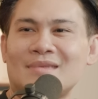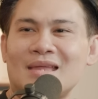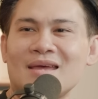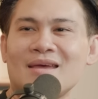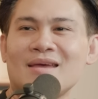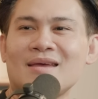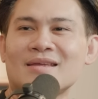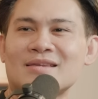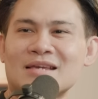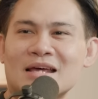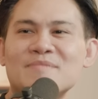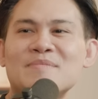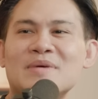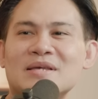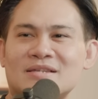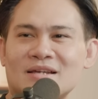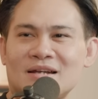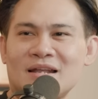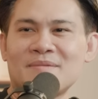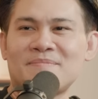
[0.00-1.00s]
ที่ฉันมี
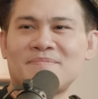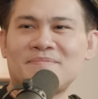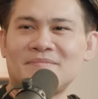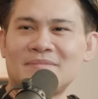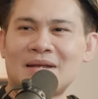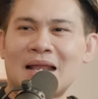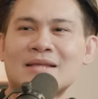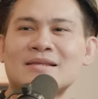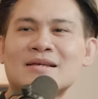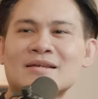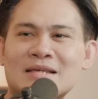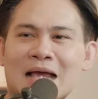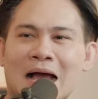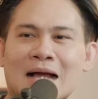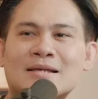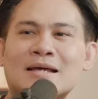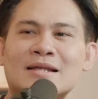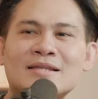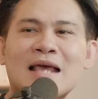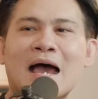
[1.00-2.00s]
สลิปและจะอยาก
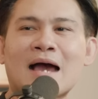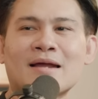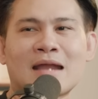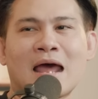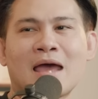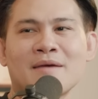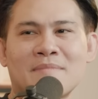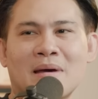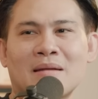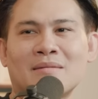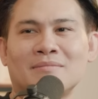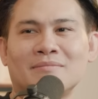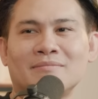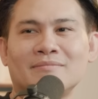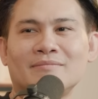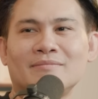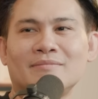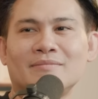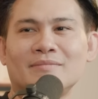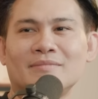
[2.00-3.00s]
ฉันอยากได้มัน
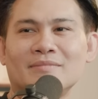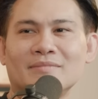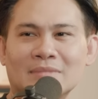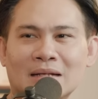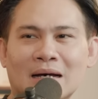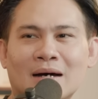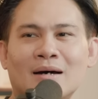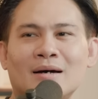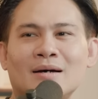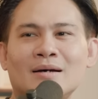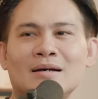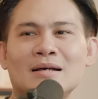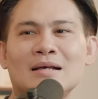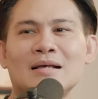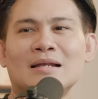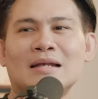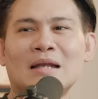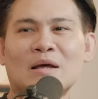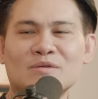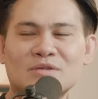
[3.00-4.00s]
เนาะ
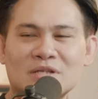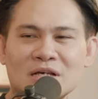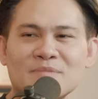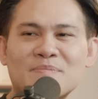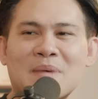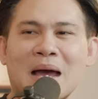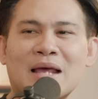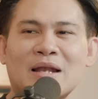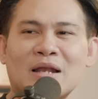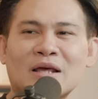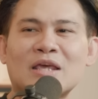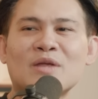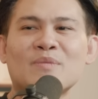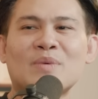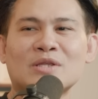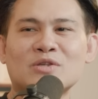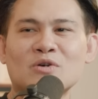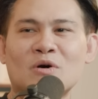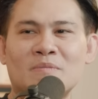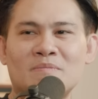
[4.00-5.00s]
แล้วซื้อไปแล้วคิด
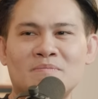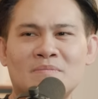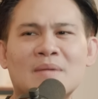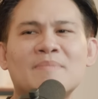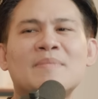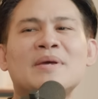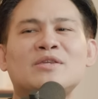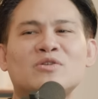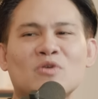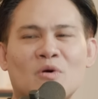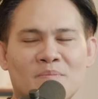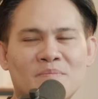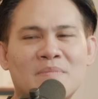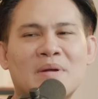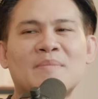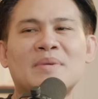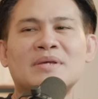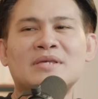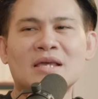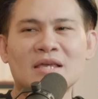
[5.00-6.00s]
ว่าจบมันไม่จบมั
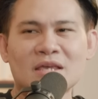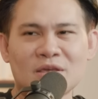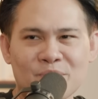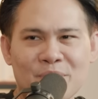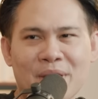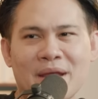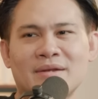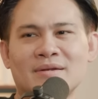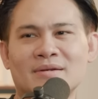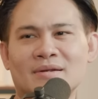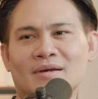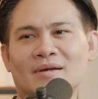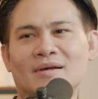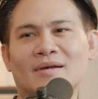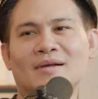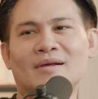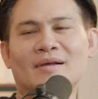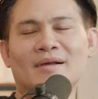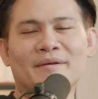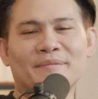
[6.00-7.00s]
นไม่ใช่อีเวนต์
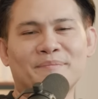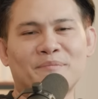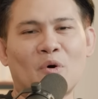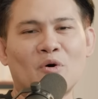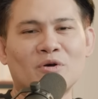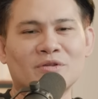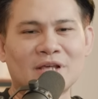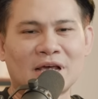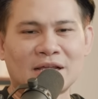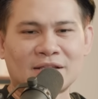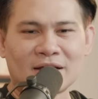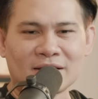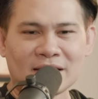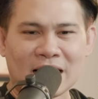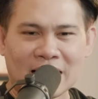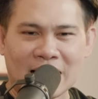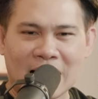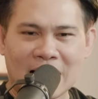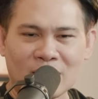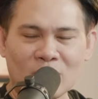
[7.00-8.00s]
โปรเซสตั้ง
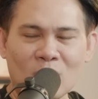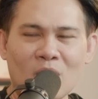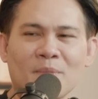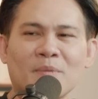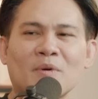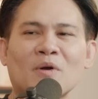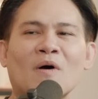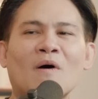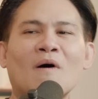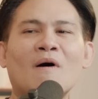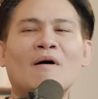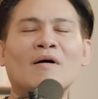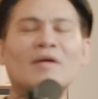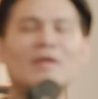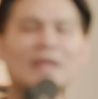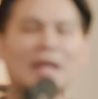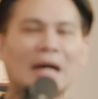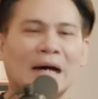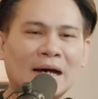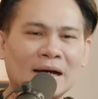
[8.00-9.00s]
แต่การครอบครอง
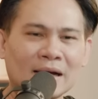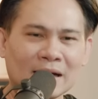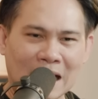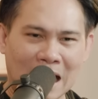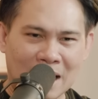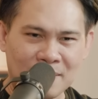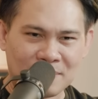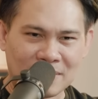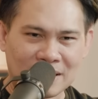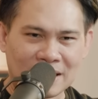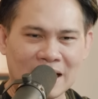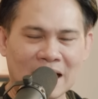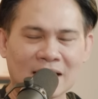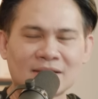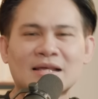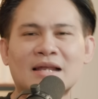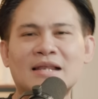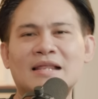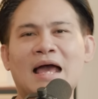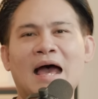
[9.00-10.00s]
นะการบริหาร
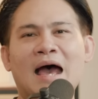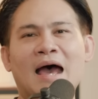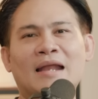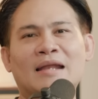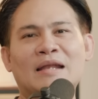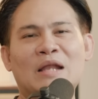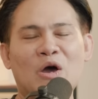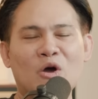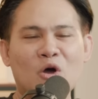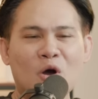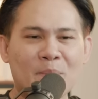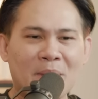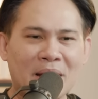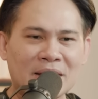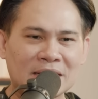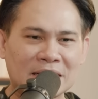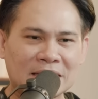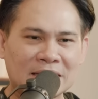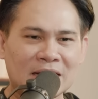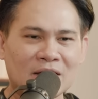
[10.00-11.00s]
จัดการแล้วก็ไป
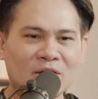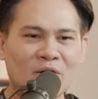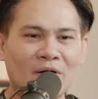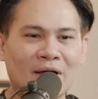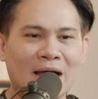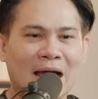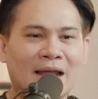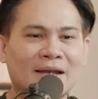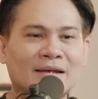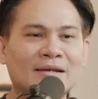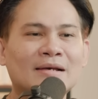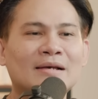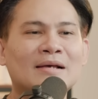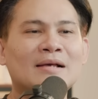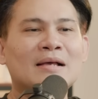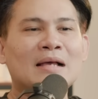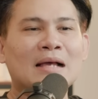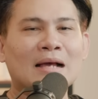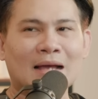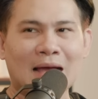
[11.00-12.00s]
ถึงเรื่องของการ
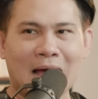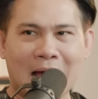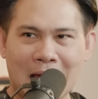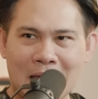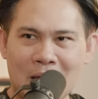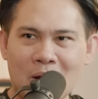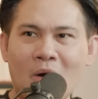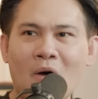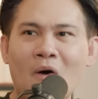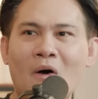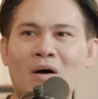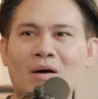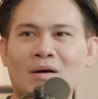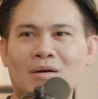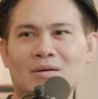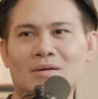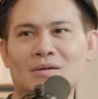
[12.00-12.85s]
ขายออก